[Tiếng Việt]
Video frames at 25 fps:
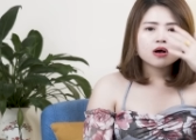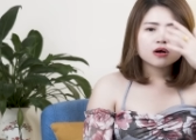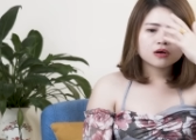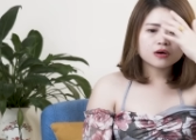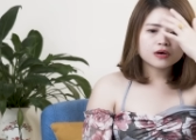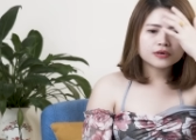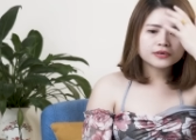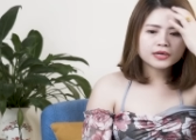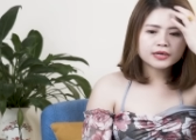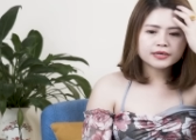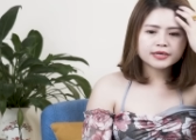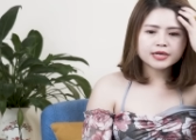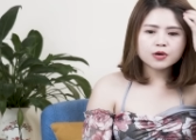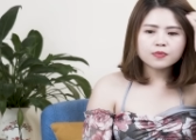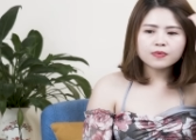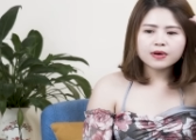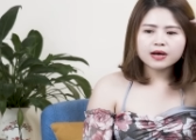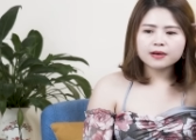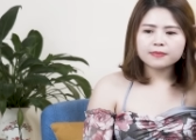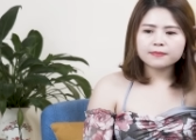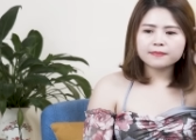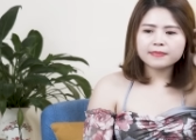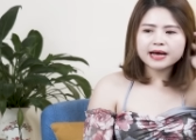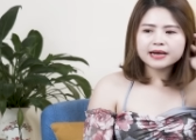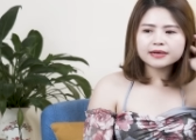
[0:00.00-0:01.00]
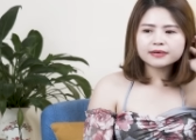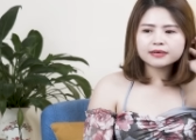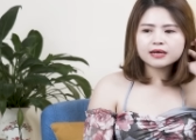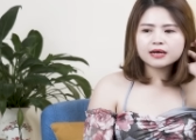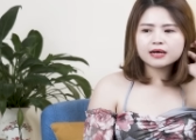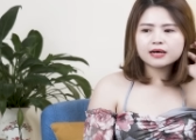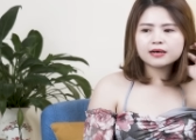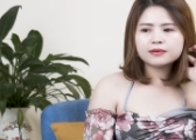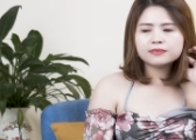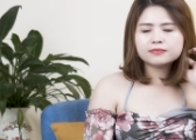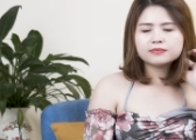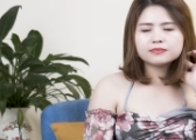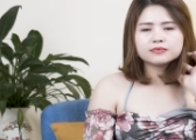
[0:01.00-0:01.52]
còn à, nếu mà bạn
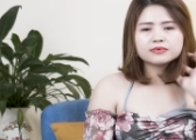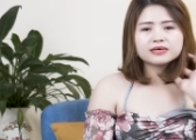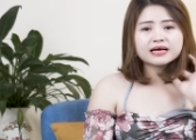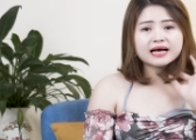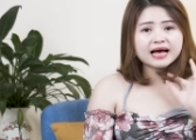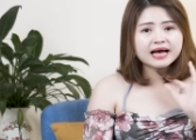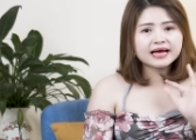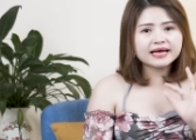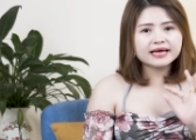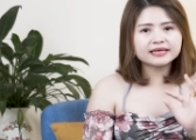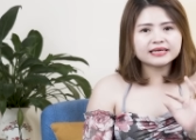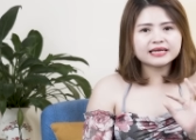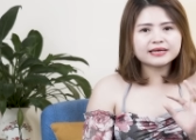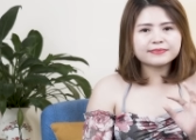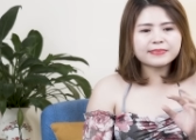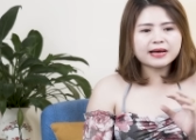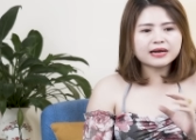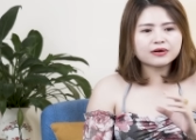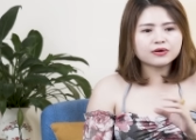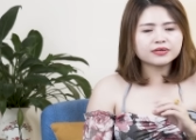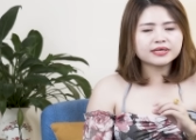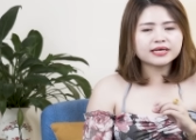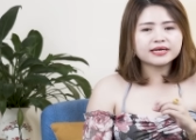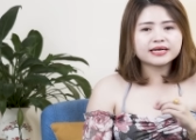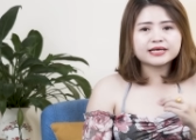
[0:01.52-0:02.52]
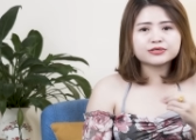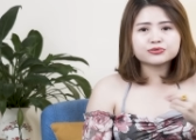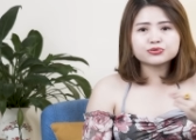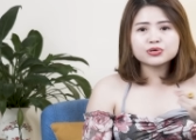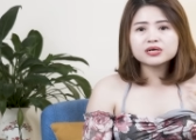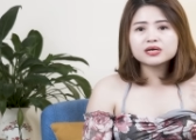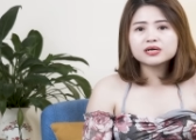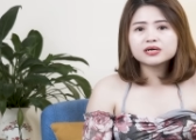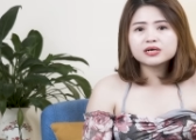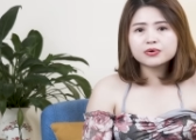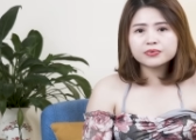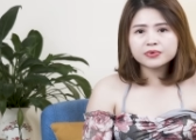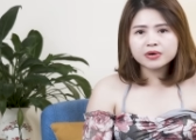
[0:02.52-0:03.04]
à, ngại thì bạn có thể đề xuất
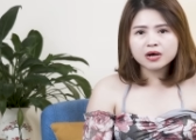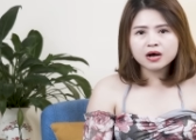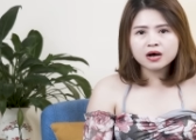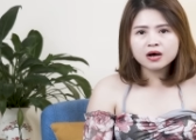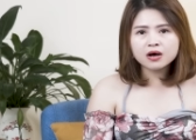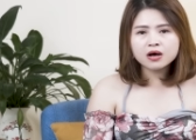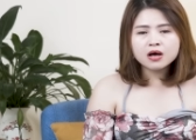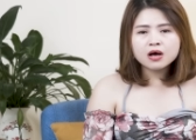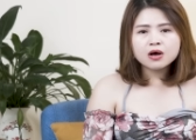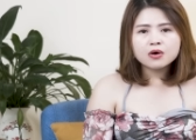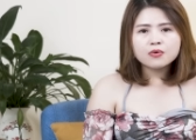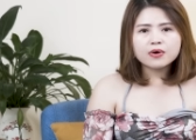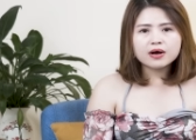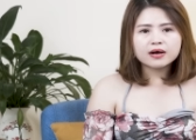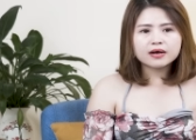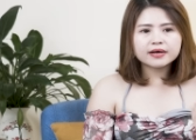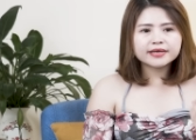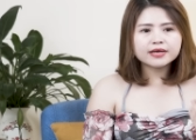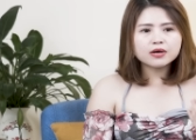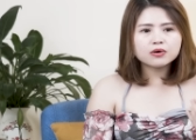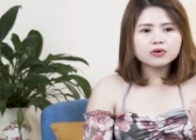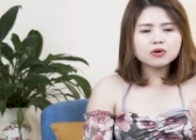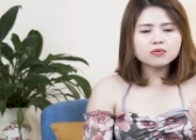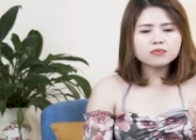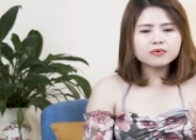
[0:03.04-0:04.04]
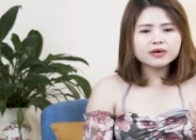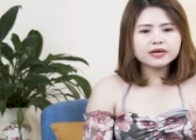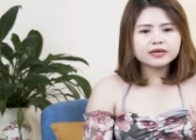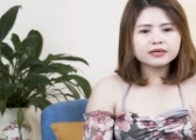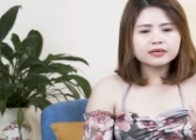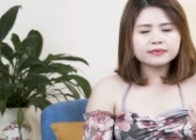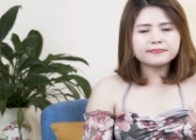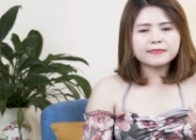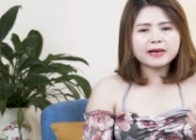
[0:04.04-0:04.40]
ở đâu đó hoặc nhiều lúc ấy,